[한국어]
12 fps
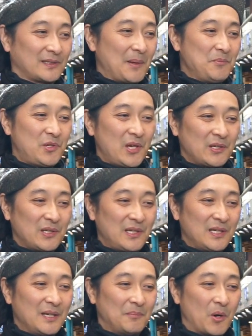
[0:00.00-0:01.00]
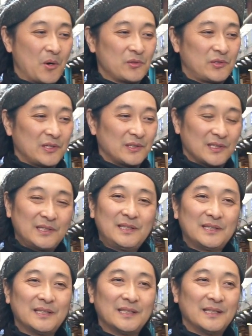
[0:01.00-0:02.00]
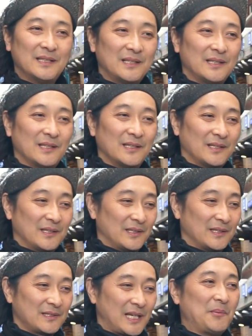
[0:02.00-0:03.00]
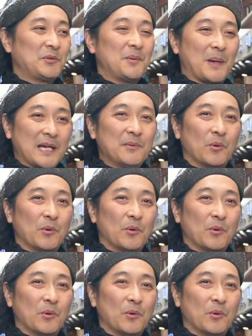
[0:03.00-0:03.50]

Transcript: 삼치를 먹을 수 있는 어, 사람들이 많이